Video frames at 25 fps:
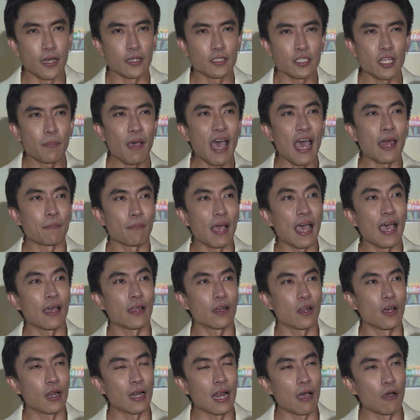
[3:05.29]
ที่ผ่านมา
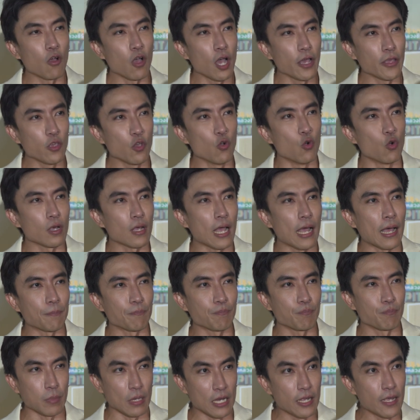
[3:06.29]
เนาะเราก็อยู่กับ
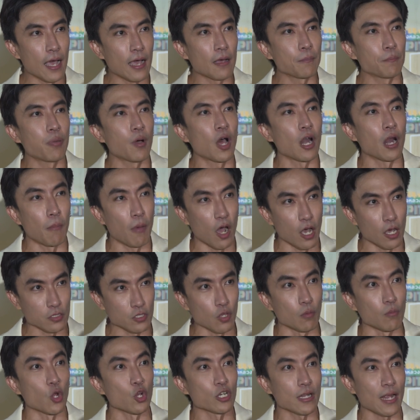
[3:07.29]
เรื่องพรบส
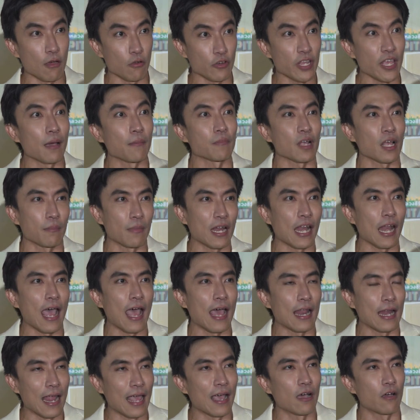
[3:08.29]
มรสเท่าเทียมกันมานา
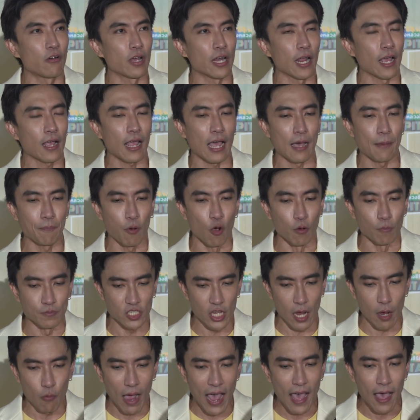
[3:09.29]
นแล้วนะครับผม
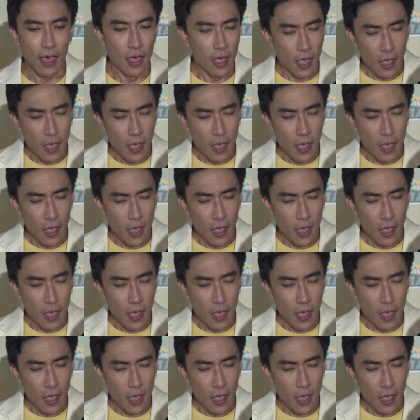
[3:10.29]
เชื่อว่า